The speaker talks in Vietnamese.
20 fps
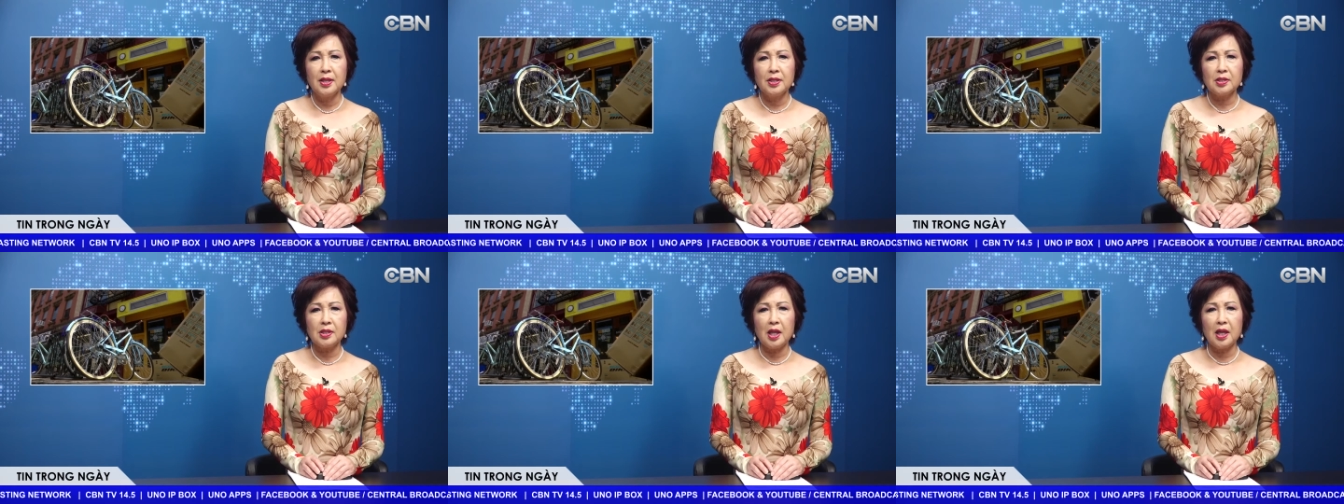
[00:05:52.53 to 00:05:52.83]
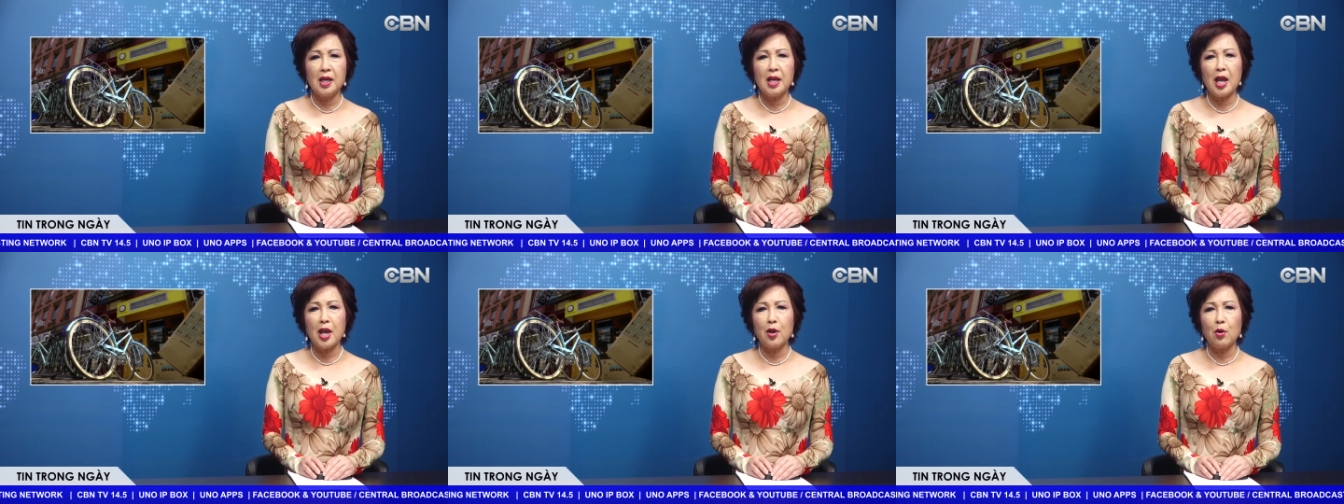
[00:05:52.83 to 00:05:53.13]
tỷ
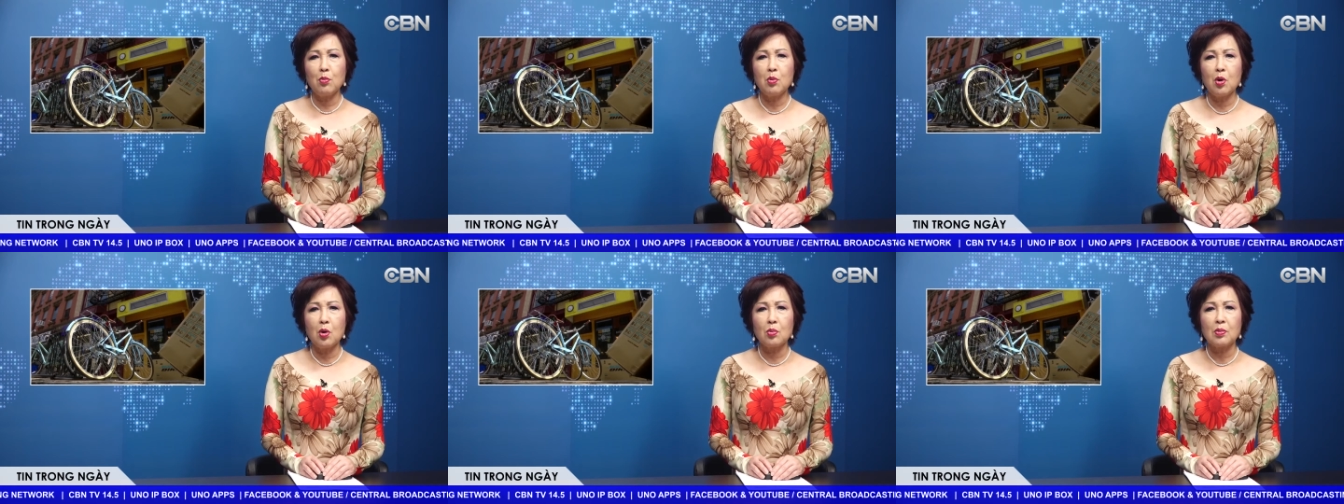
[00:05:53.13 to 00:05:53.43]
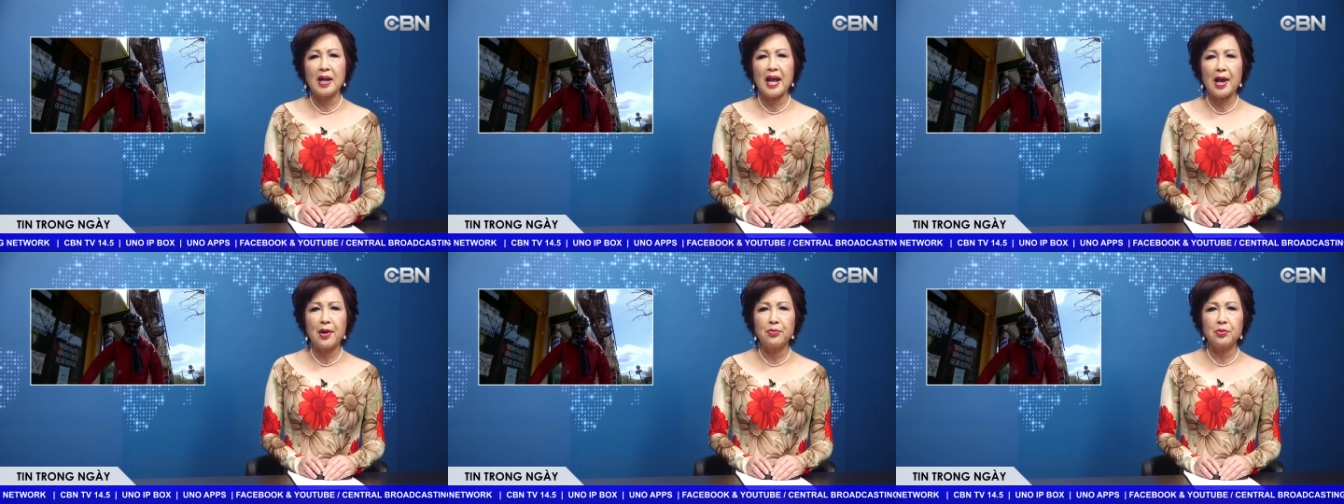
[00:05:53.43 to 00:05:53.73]
lệ ủng hộ
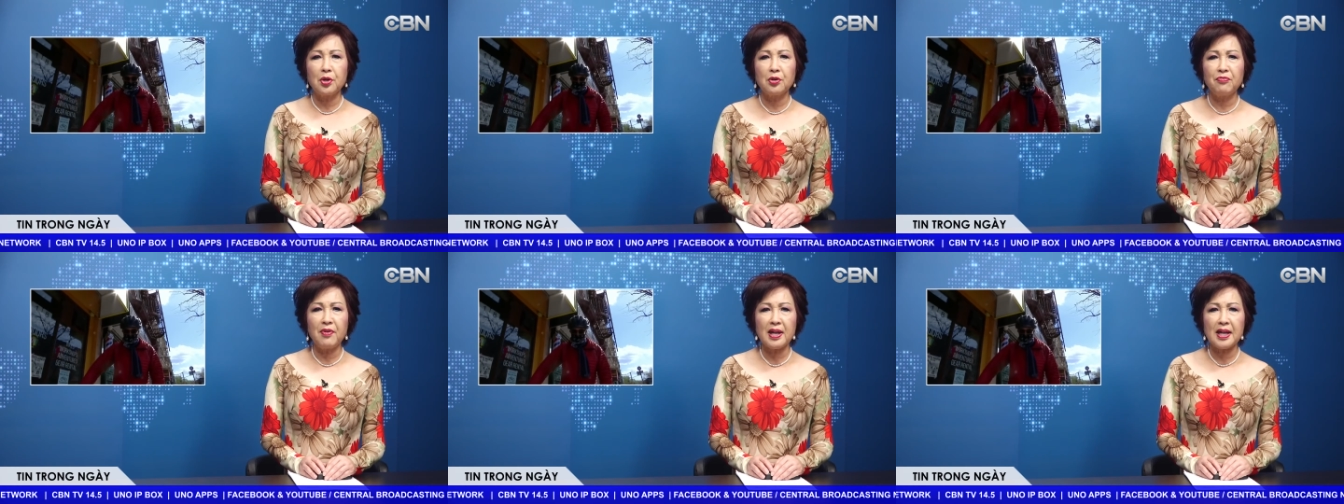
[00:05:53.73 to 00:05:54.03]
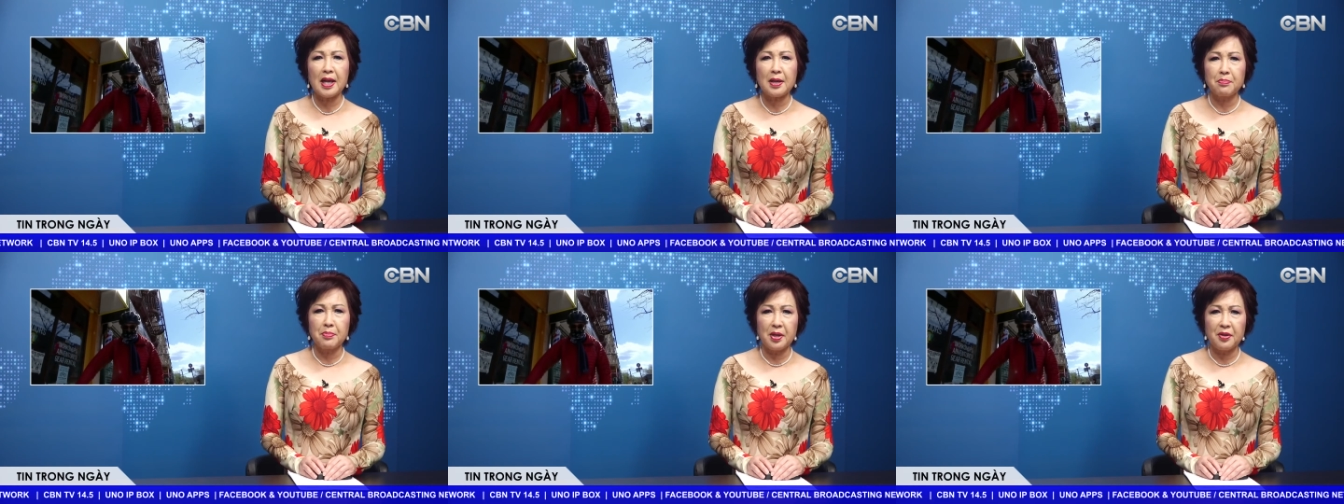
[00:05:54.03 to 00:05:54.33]
cao đối với
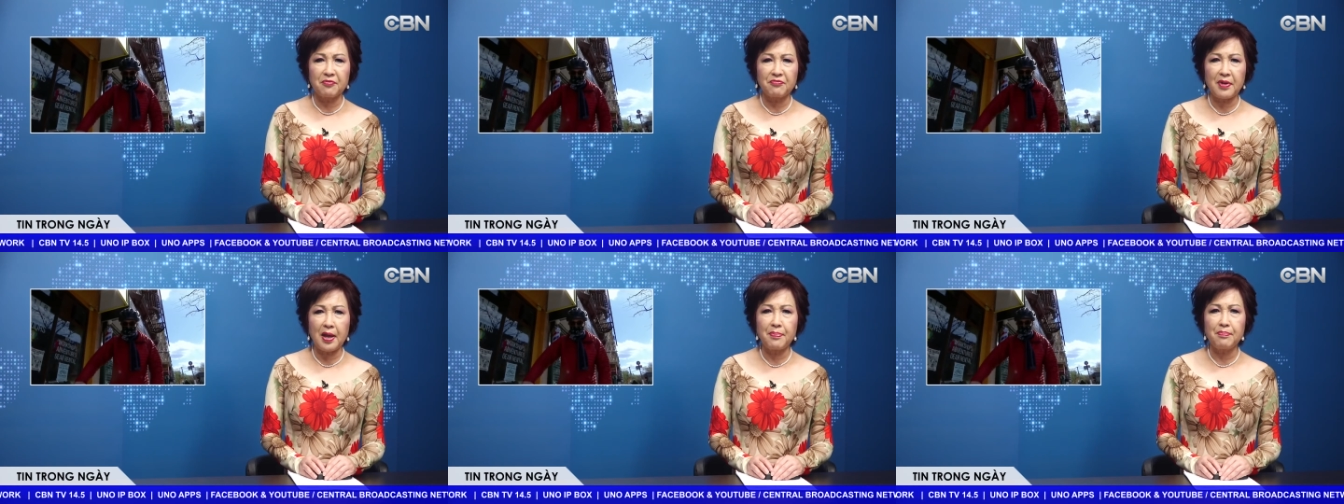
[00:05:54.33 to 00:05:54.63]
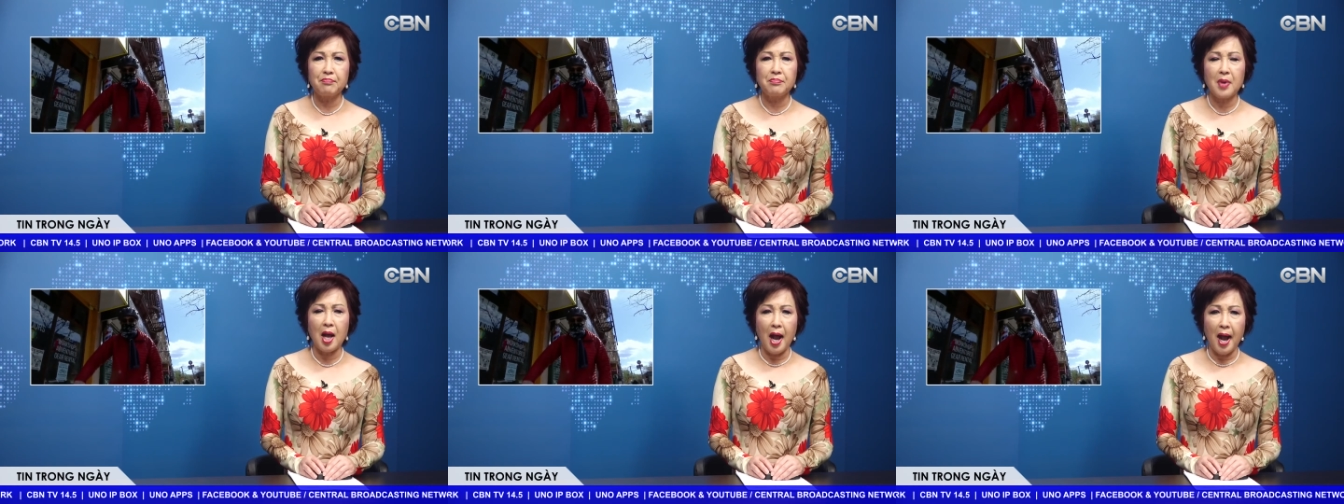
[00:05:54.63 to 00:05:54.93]
các biện pháp
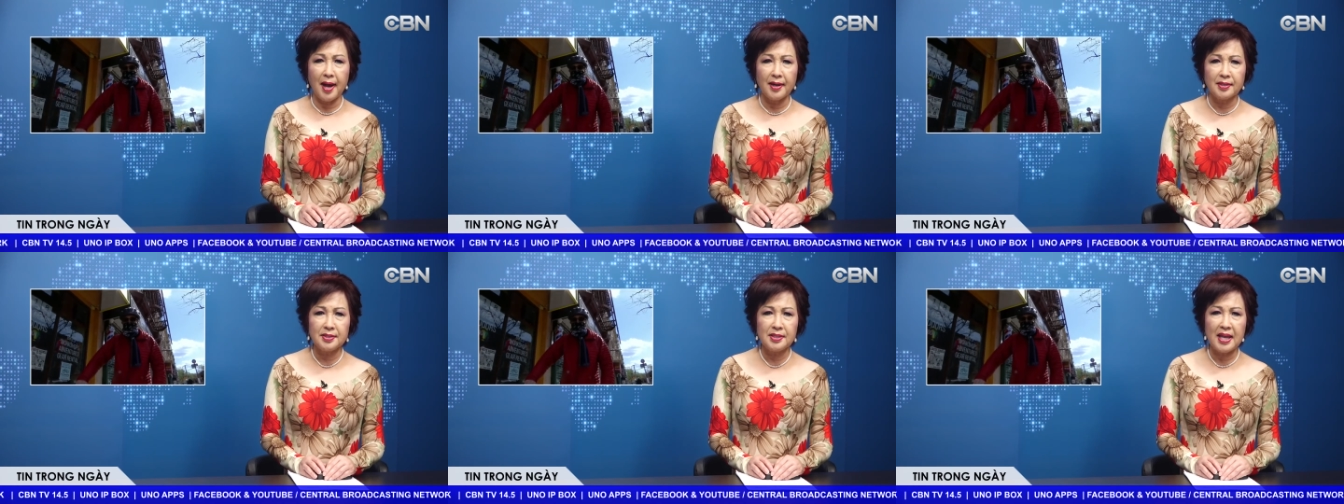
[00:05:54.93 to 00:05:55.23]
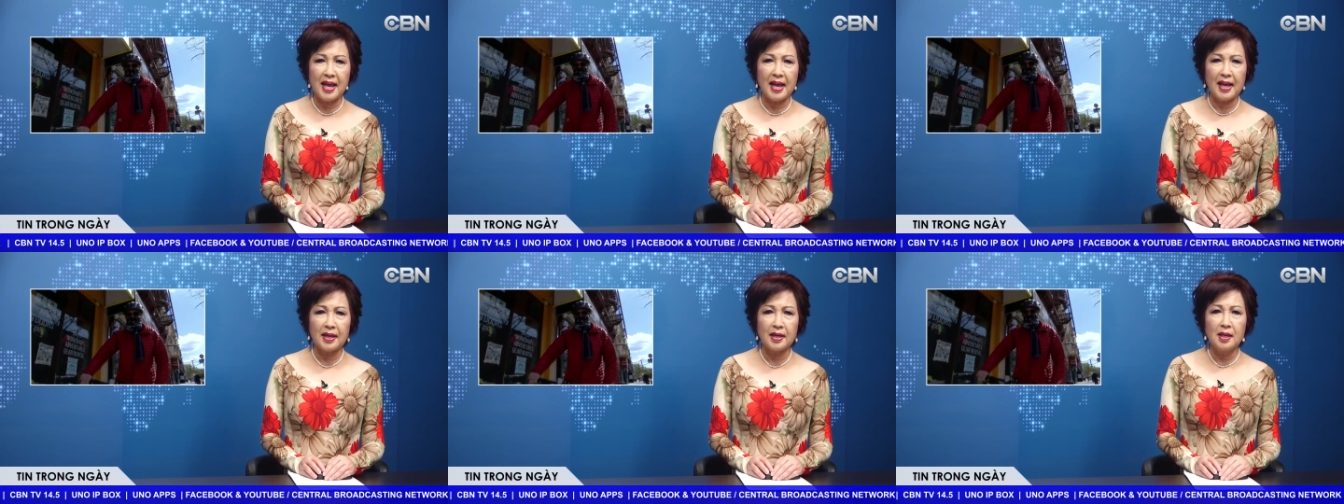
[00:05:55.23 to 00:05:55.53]
ở
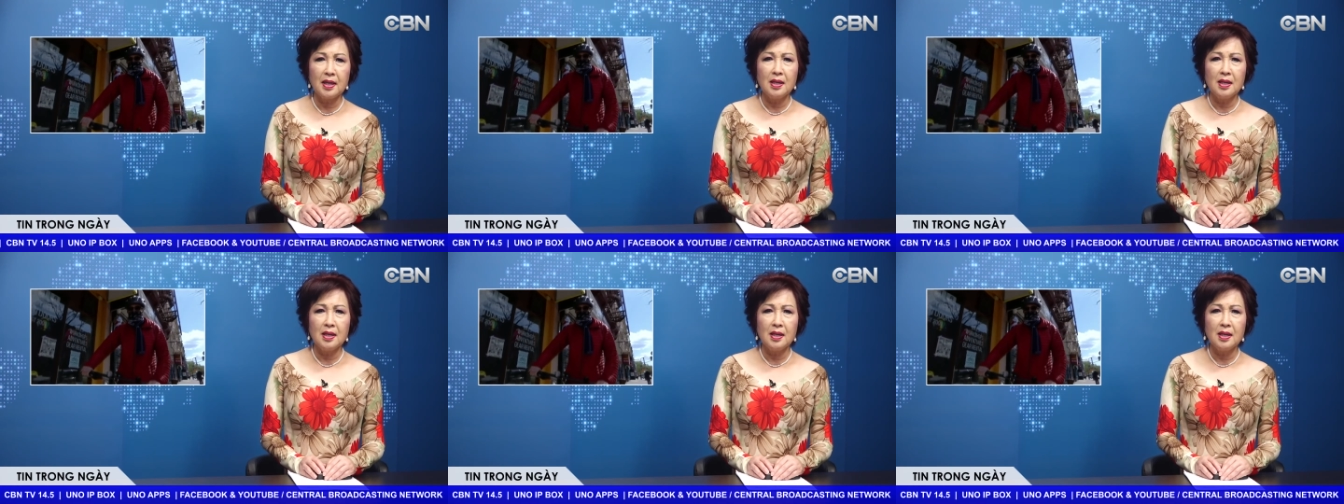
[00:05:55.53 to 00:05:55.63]
nhà,